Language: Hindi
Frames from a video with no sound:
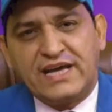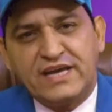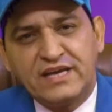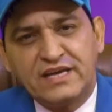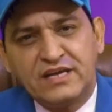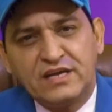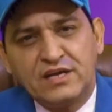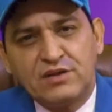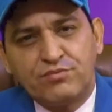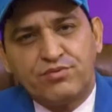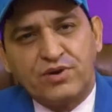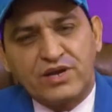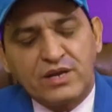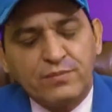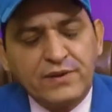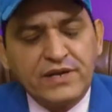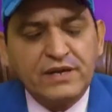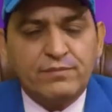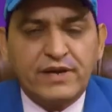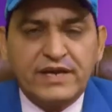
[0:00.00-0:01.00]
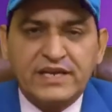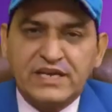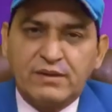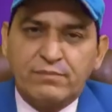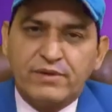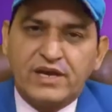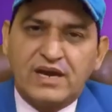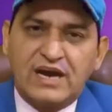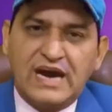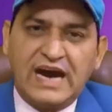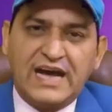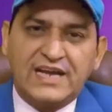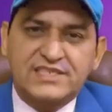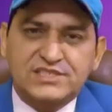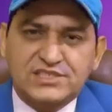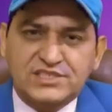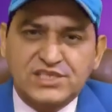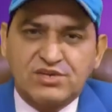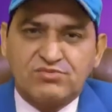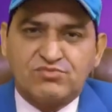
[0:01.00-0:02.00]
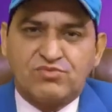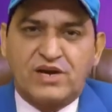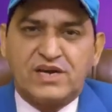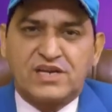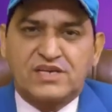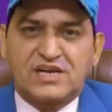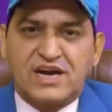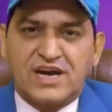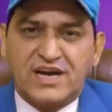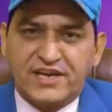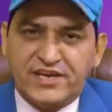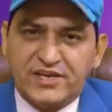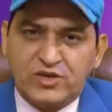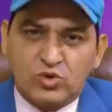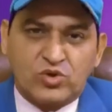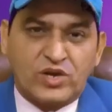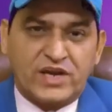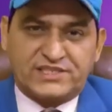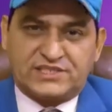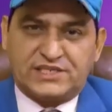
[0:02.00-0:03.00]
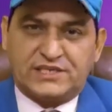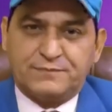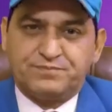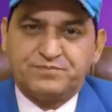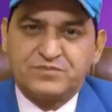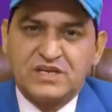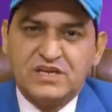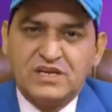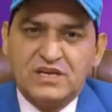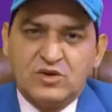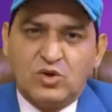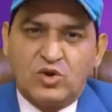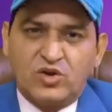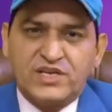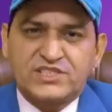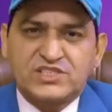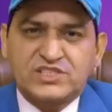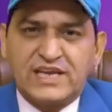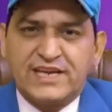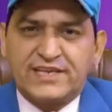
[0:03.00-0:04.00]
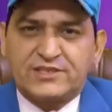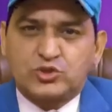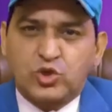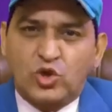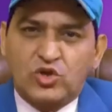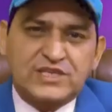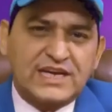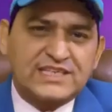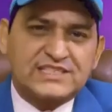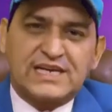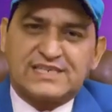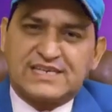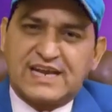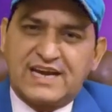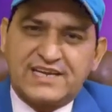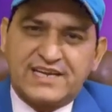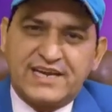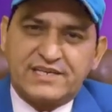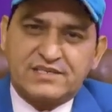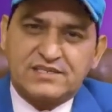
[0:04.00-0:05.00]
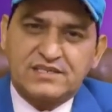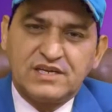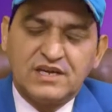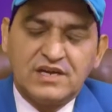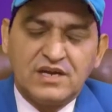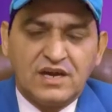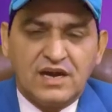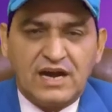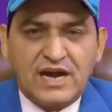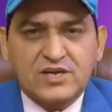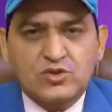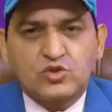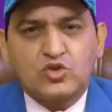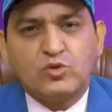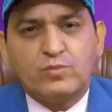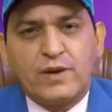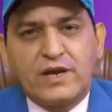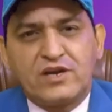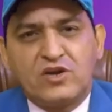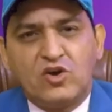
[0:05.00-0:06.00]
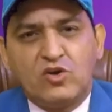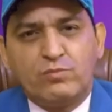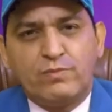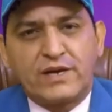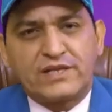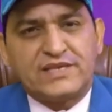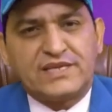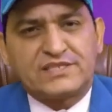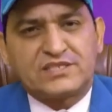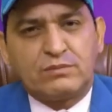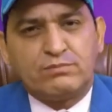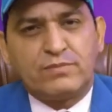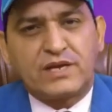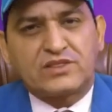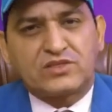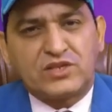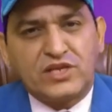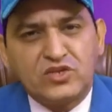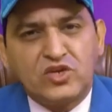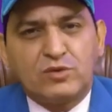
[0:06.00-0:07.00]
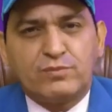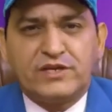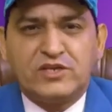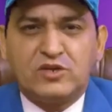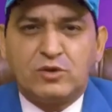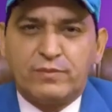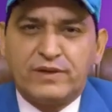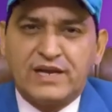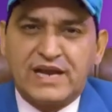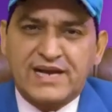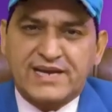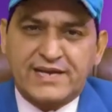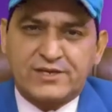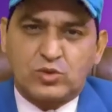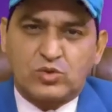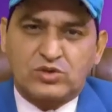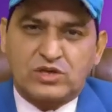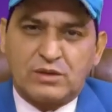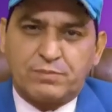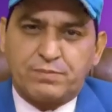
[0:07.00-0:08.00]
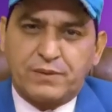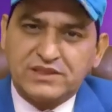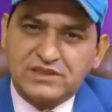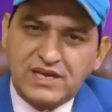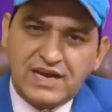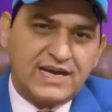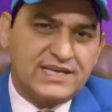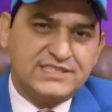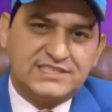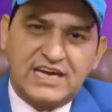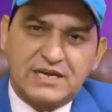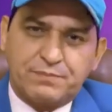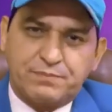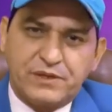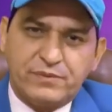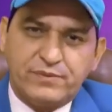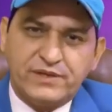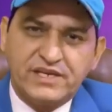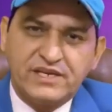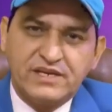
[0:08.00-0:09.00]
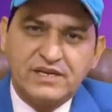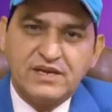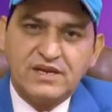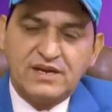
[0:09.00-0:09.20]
है फरवरी महीने में आरसीएम वर्ल्ड का इनोग्रेशन और इसके लिए छोटा सा टारगेट अक्टूबर नवंबर दिसंबर तीनों महीनों मिला के टोटल पंद्रह हजार पीवी